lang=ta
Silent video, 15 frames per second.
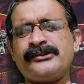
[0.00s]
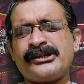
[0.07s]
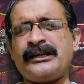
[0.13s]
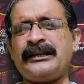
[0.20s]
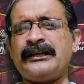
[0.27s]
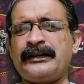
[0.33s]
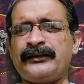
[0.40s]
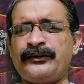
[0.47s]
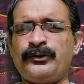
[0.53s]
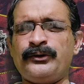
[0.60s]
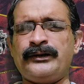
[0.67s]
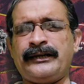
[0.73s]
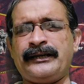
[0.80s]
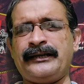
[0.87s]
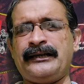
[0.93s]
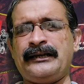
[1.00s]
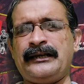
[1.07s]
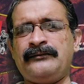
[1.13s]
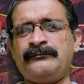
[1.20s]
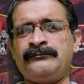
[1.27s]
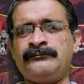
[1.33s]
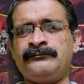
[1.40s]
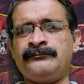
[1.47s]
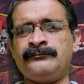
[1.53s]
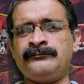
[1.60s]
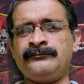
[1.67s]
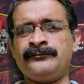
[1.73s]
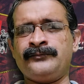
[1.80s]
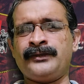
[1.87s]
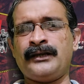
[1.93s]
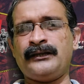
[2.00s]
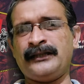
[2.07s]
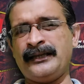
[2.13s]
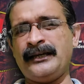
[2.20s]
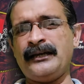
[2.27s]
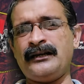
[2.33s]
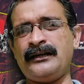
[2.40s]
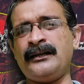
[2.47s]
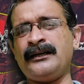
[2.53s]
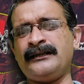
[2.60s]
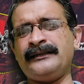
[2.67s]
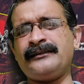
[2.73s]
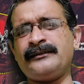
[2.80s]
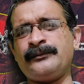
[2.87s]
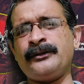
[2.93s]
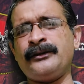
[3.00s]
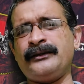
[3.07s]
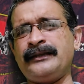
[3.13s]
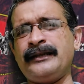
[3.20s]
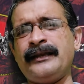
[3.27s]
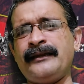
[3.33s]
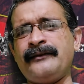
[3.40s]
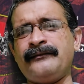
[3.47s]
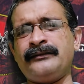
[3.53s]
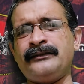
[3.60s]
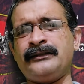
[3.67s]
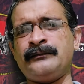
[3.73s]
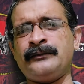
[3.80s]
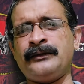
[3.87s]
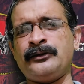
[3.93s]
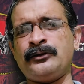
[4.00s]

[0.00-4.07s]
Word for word: விஷயங்கள் நடந்து கொண்டிருக்கின்றன அதே ஆனால் அதே சமயம் எதிரியை வந்து நம்ம